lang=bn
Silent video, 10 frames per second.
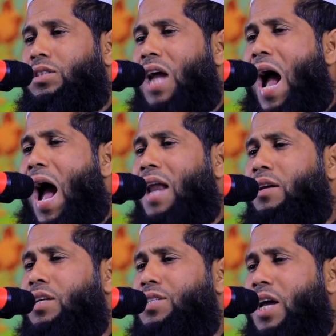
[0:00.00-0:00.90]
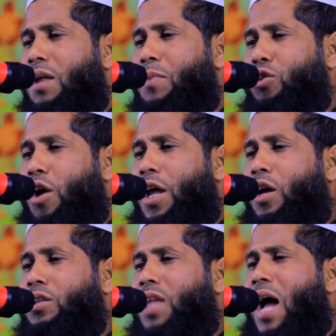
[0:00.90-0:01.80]
যার নিজের ভিতরে
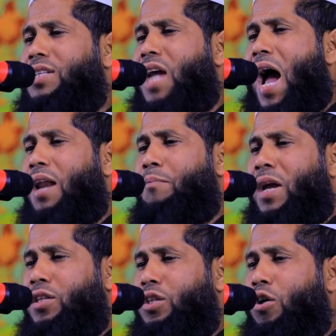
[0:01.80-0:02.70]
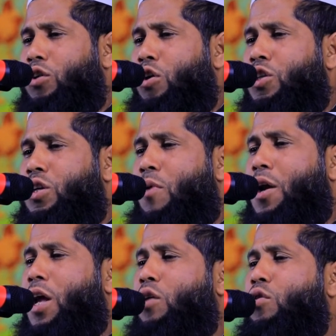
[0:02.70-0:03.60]
তা যার ব্যক্তিগত
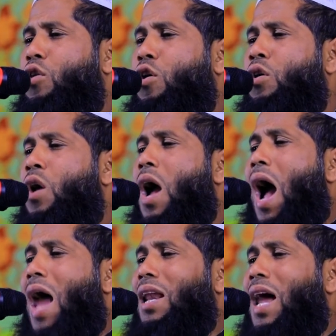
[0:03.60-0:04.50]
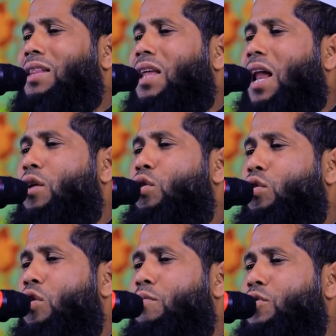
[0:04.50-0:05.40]
জীবনে কোনো আল্লাহ তালার
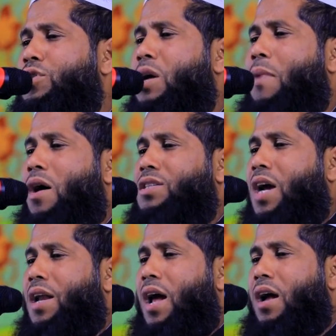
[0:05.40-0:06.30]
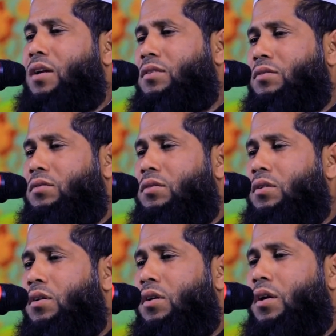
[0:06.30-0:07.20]
হুকুম খুঁজে পাওয়া যায় না
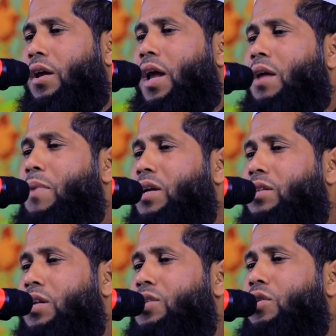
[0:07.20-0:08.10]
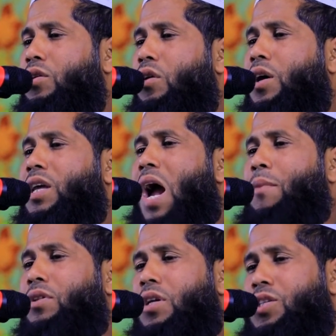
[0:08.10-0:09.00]
এই ব্যক্তির জন্য
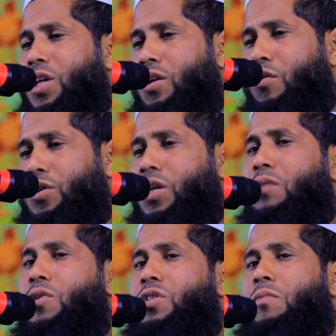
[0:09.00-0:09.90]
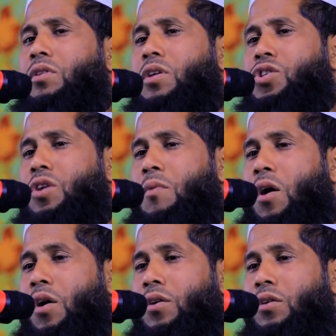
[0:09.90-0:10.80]
কিয়ামতের সেই কঠিন মুসিবতের
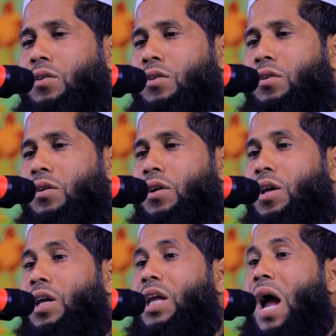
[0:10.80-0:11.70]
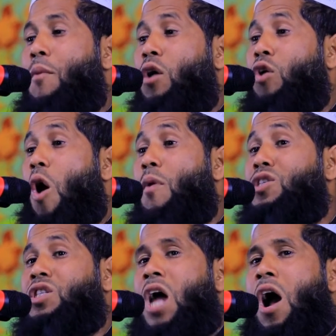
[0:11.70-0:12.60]
সময় কেমন
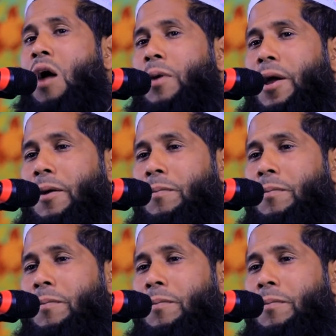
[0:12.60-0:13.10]
অবস্থা হবে